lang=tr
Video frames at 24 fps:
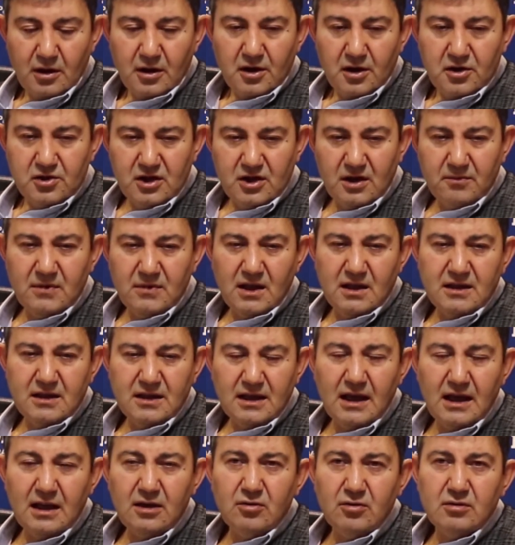Şimdi
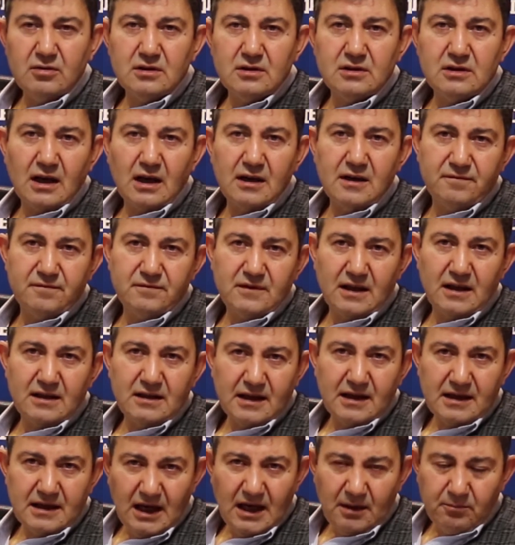diğer yön
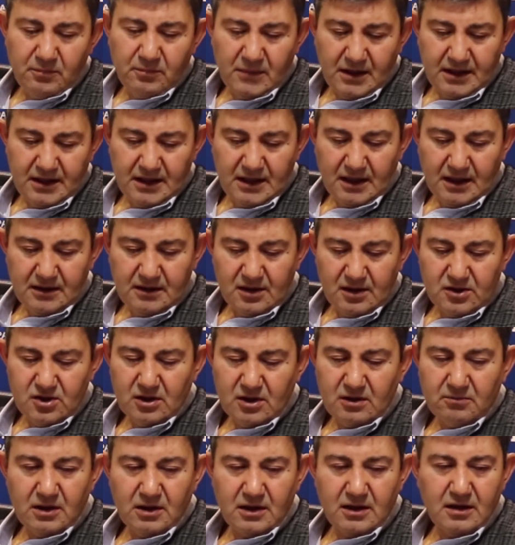taraftan ne yapmak gerekir, nasıl
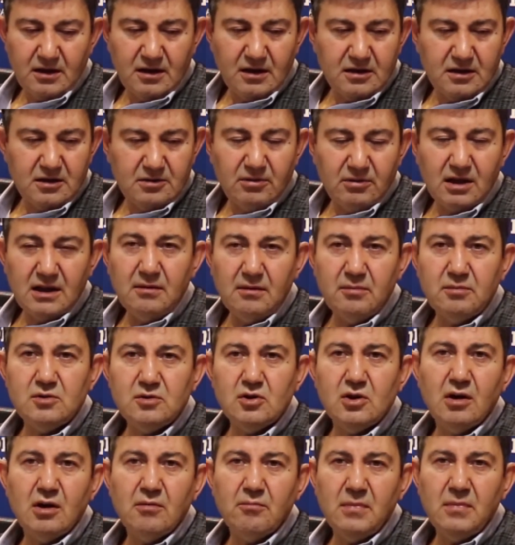çıkmak gerekir?
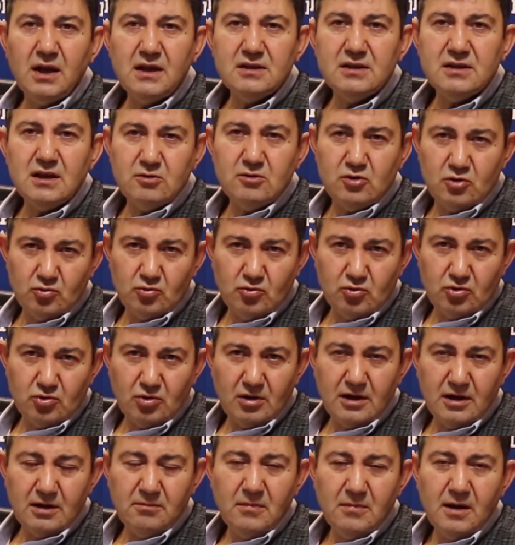Ben size şunu
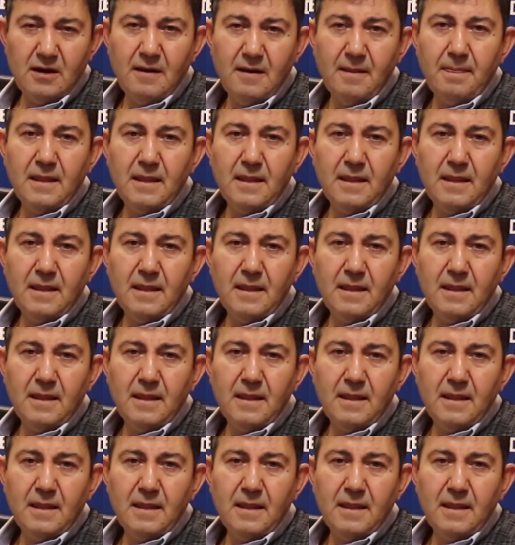söyleyeyim.